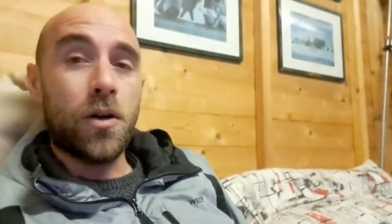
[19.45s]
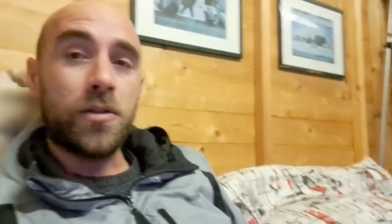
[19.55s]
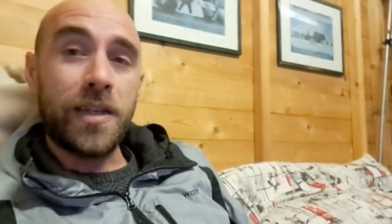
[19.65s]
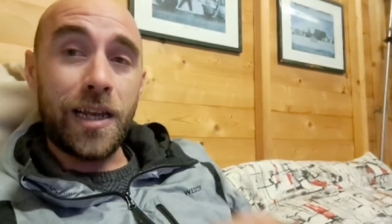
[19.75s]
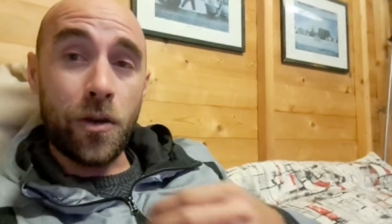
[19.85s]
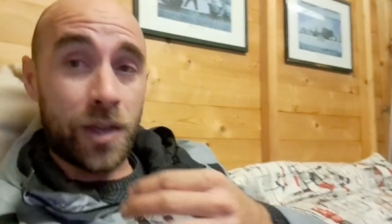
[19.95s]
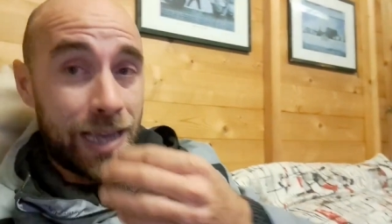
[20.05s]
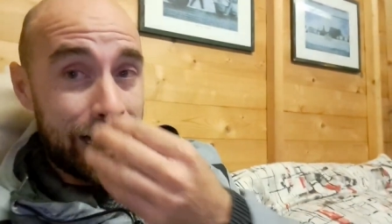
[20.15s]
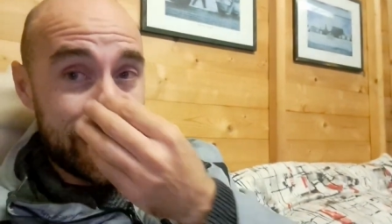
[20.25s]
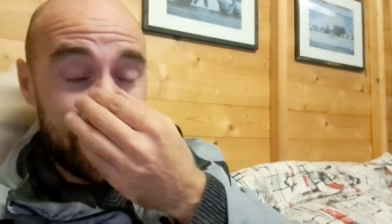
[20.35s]
Ho delle
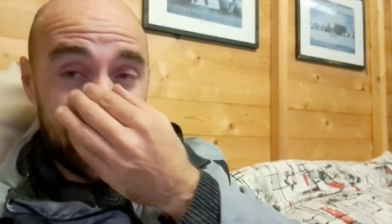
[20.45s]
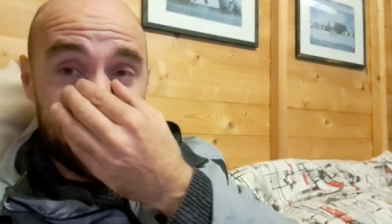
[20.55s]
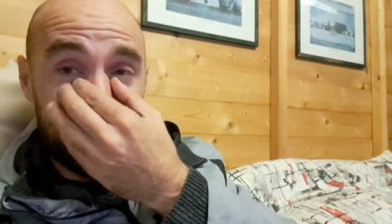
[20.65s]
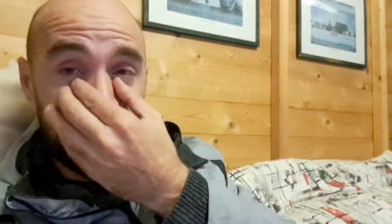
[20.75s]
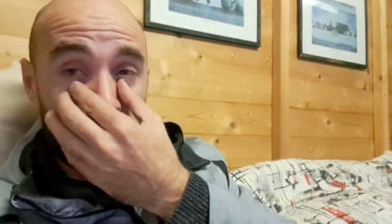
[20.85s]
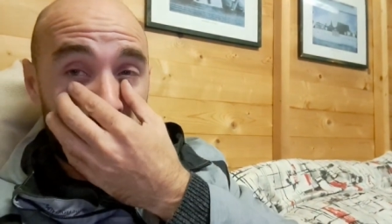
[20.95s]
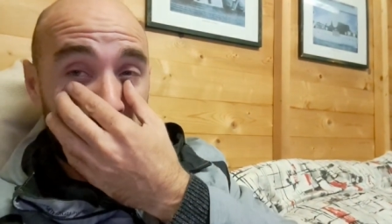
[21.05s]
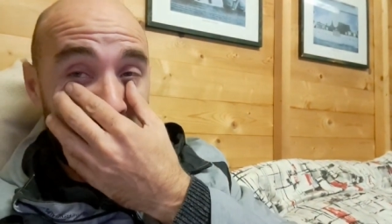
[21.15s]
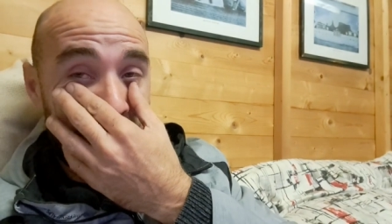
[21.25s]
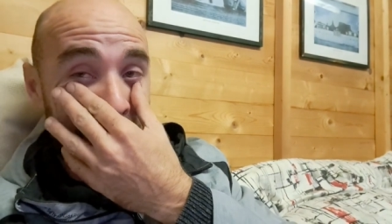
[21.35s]
occhiaie che faccio
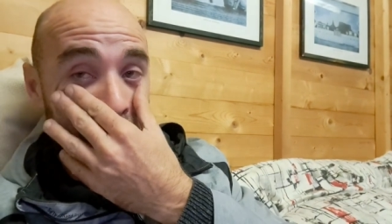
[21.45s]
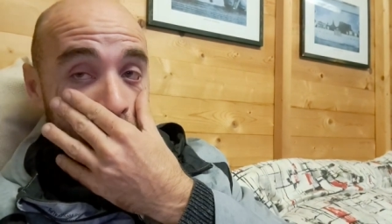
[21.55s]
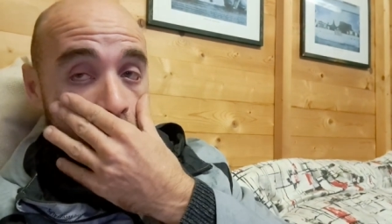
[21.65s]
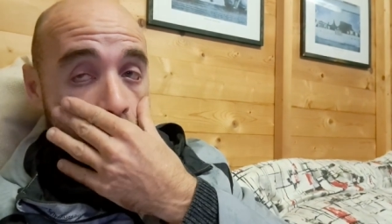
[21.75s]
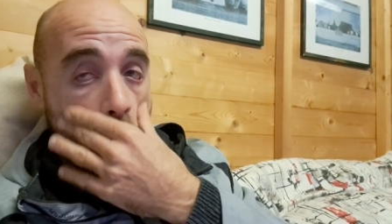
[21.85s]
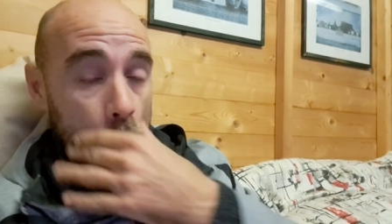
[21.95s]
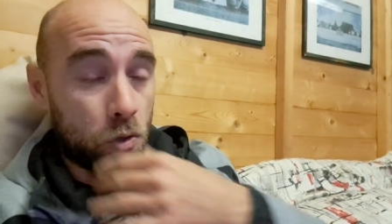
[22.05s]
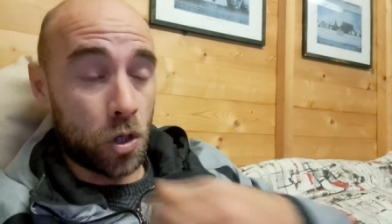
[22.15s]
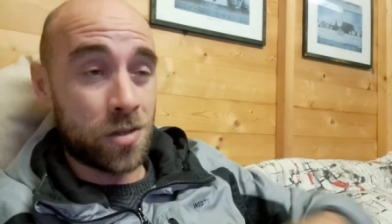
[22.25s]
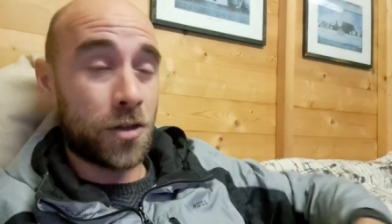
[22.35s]
spavento, sembro
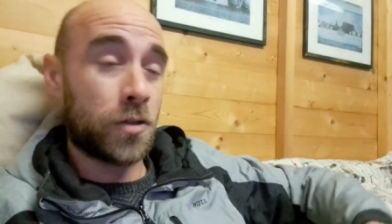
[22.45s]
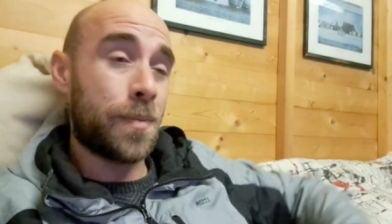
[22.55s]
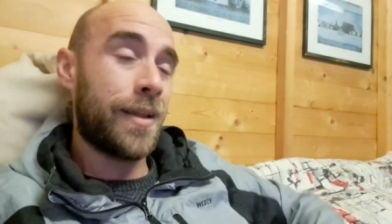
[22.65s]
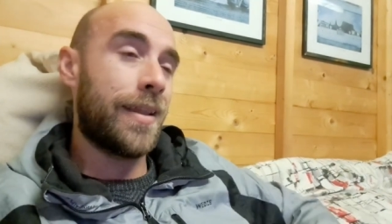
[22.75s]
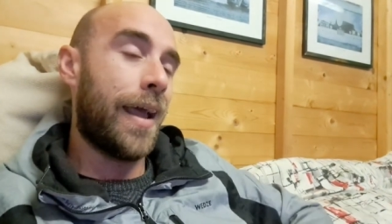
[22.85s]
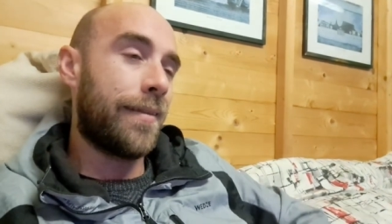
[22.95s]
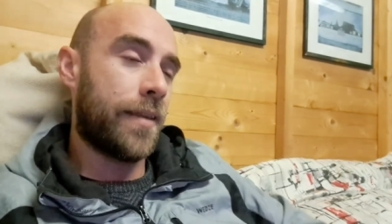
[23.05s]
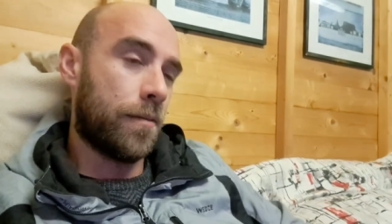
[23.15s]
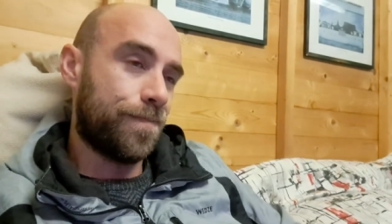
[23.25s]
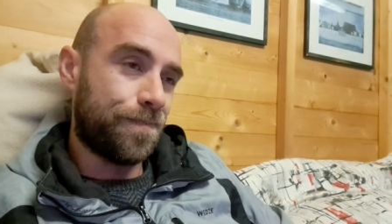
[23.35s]
un
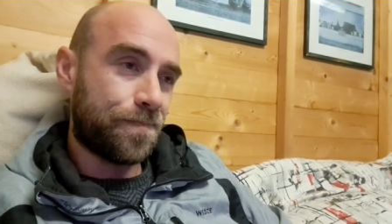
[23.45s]
tossicodipendente.